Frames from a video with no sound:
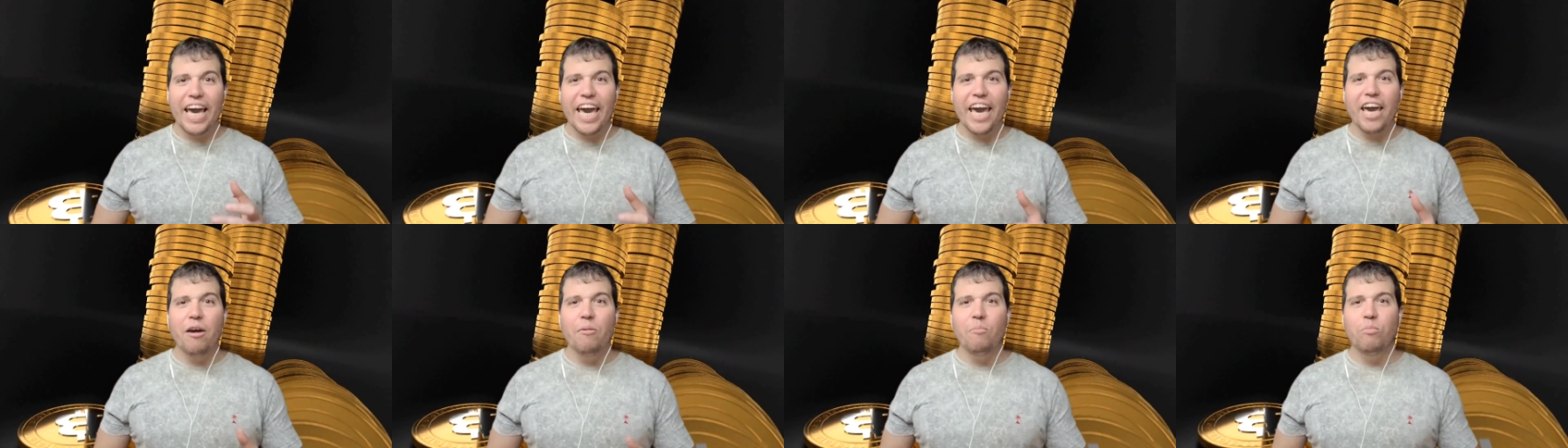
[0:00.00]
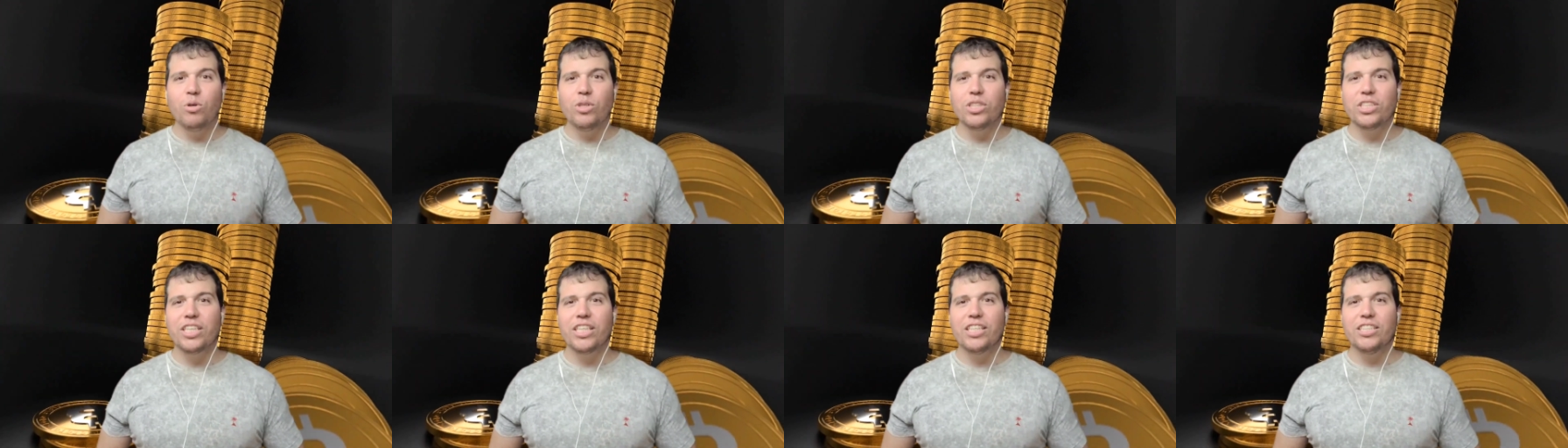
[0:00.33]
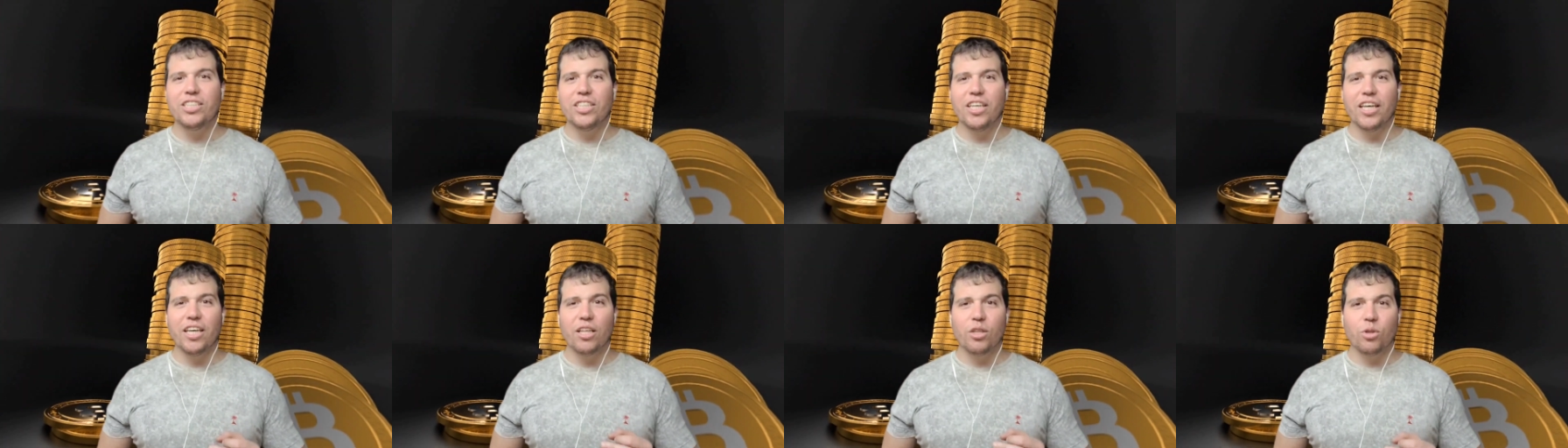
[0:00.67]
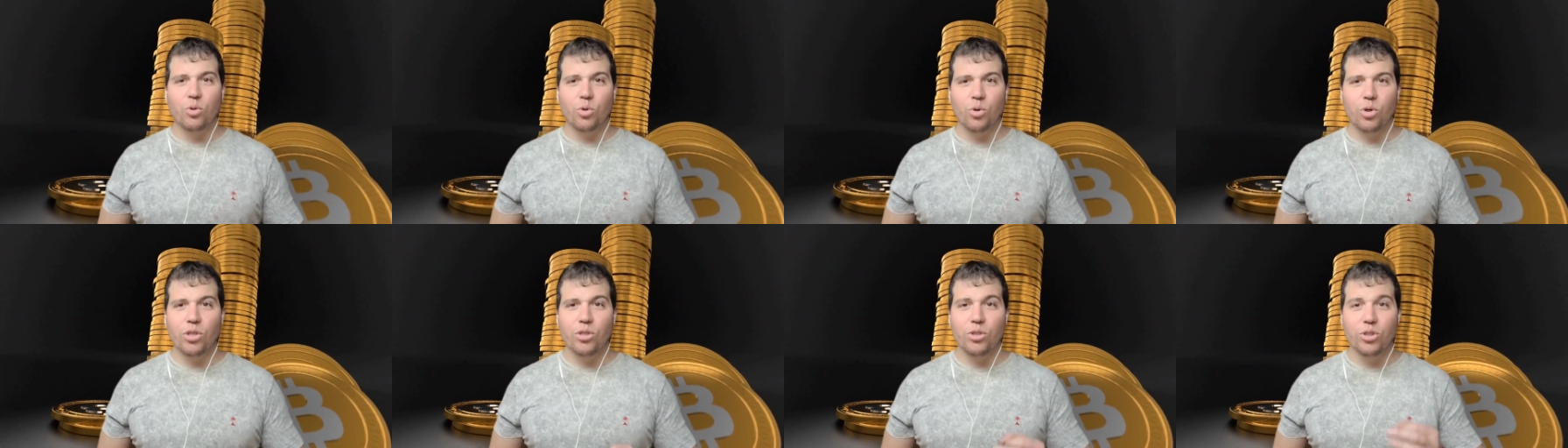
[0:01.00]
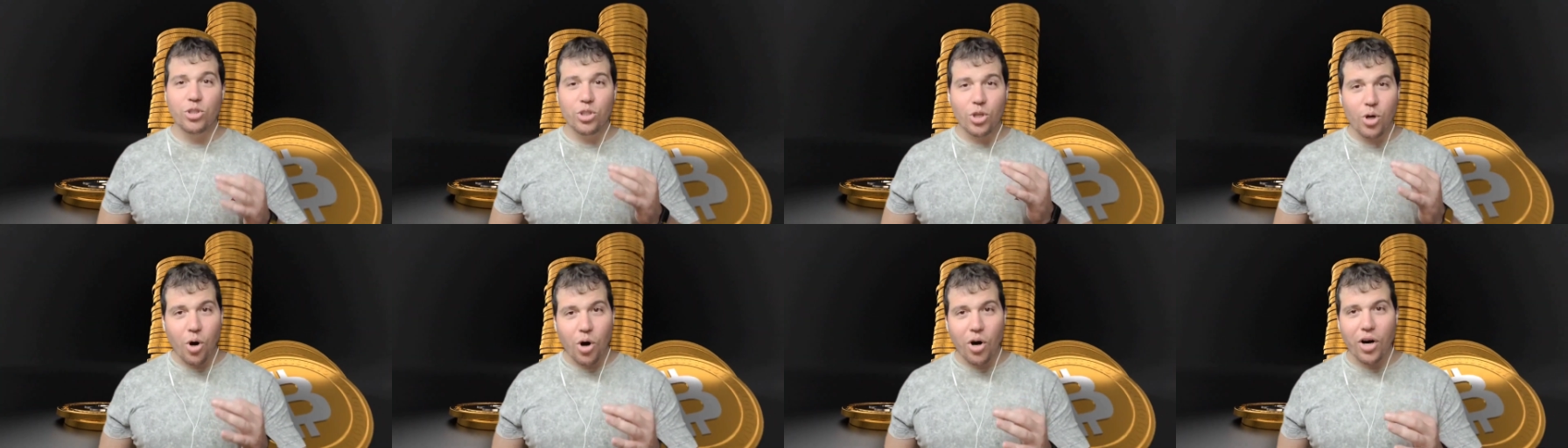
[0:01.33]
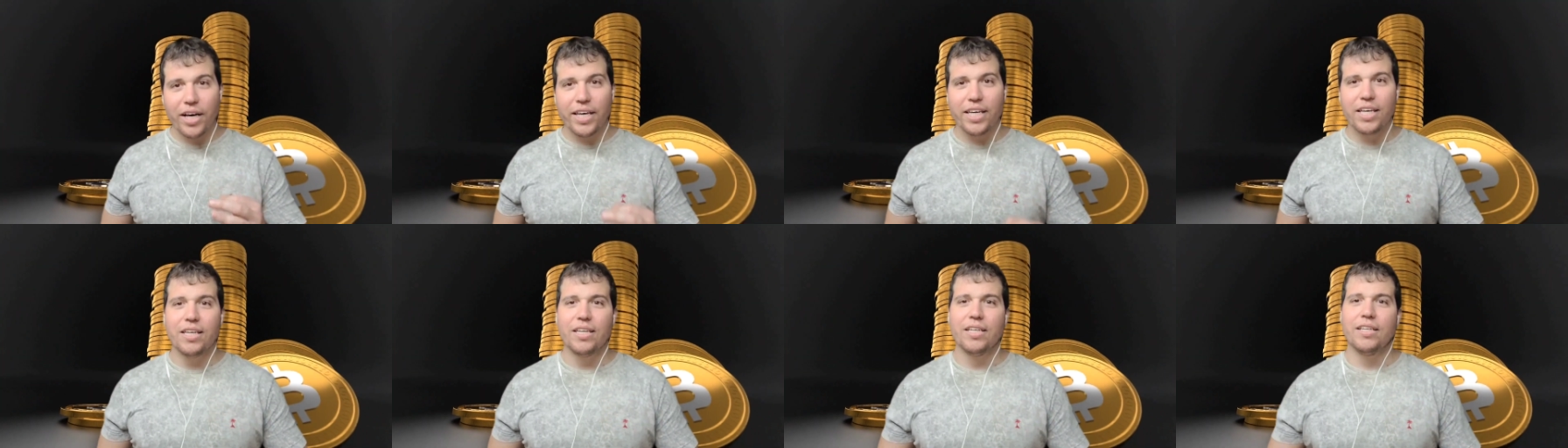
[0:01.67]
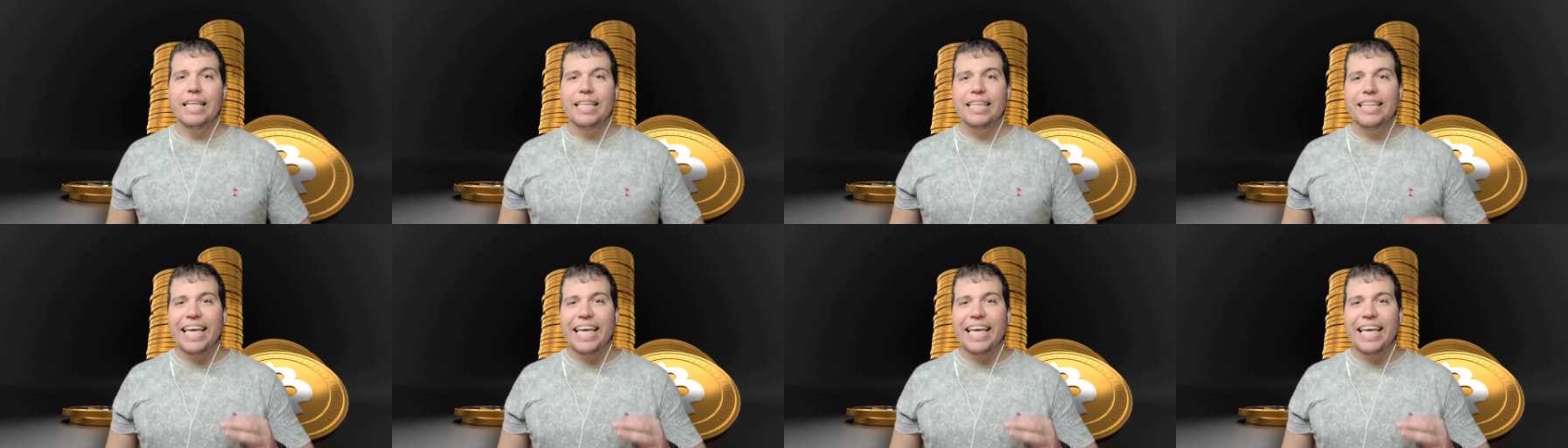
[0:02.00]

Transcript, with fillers: em busca de retornos ROI